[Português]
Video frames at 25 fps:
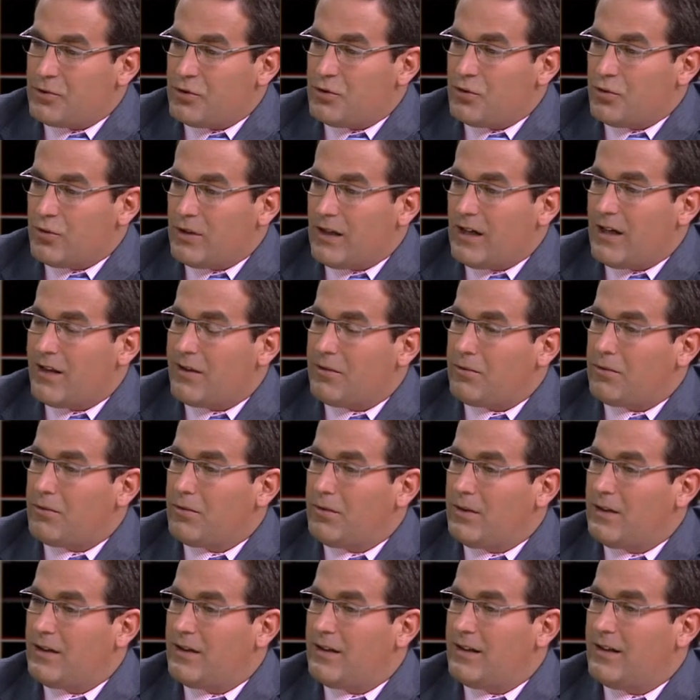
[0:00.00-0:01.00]

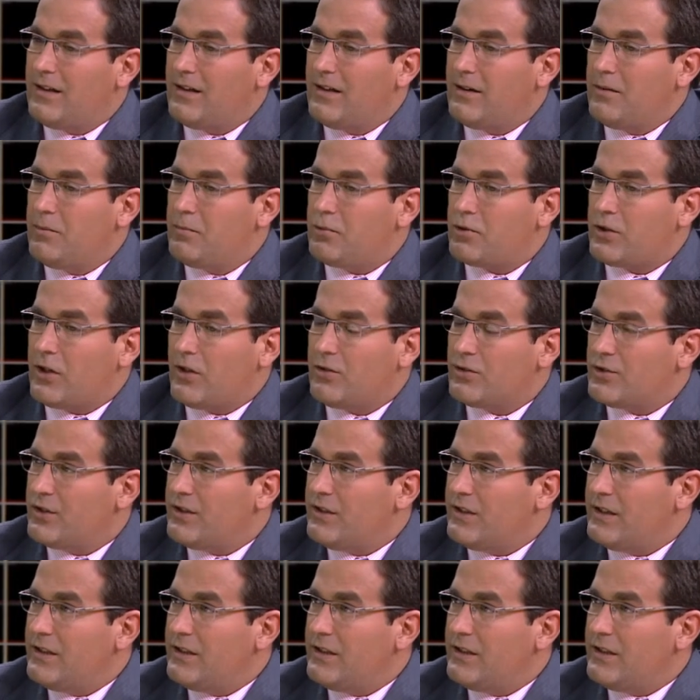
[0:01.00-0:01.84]
pressionado uh, por causa